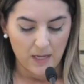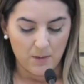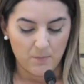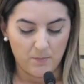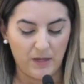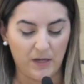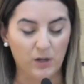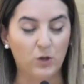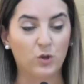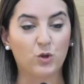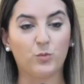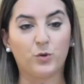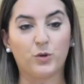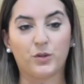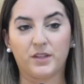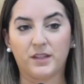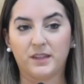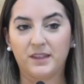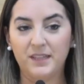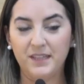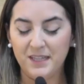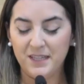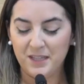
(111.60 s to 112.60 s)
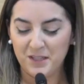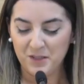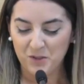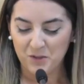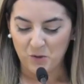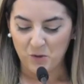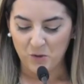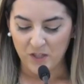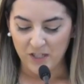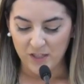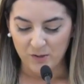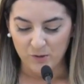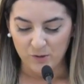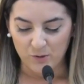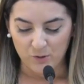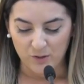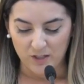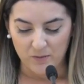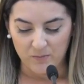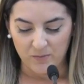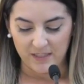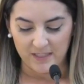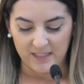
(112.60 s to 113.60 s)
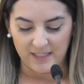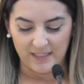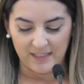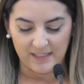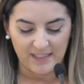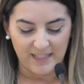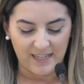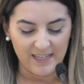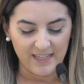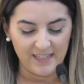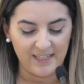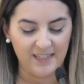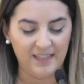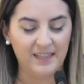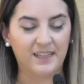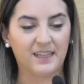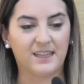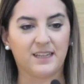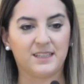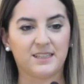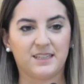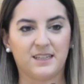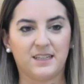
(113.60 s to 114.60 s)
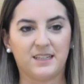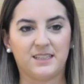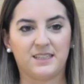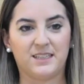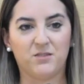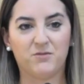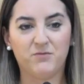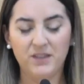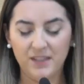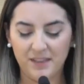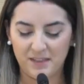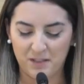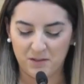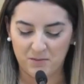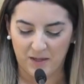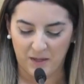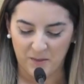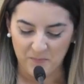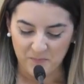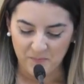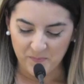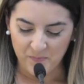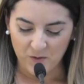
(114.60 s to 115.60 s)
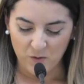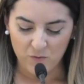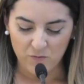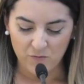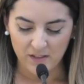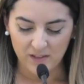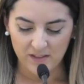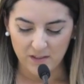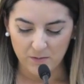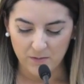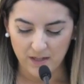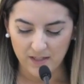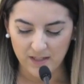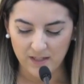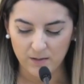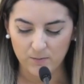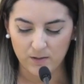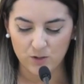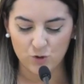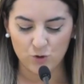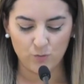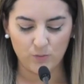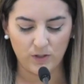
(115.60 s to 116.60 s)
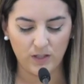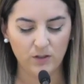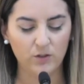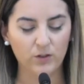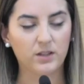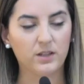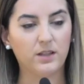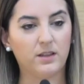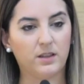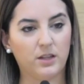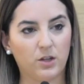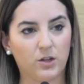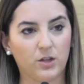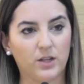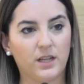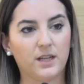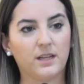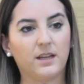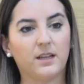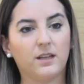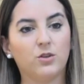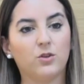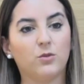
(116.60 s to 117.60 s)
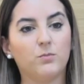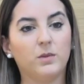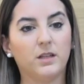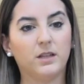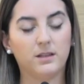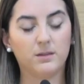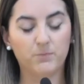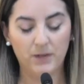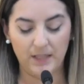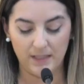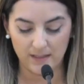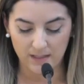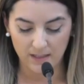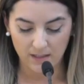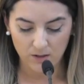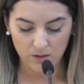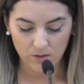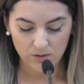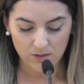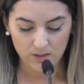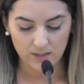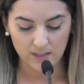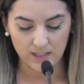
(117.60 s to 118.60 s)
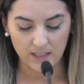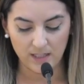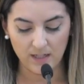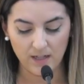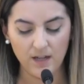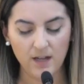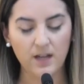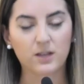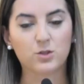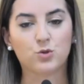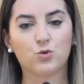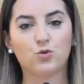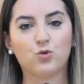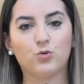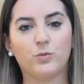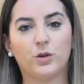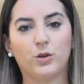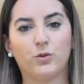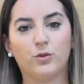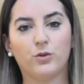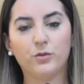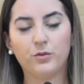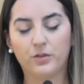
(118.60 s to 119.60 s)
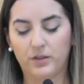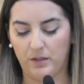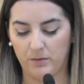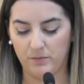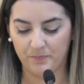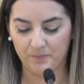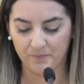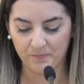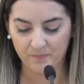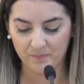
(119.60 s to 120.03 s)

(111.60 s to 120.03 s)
Pero como decía, hoy nos toca presentar el de Casalsa Festival, un festival que va sumando ediciones y que en 2022 llega a su número 12,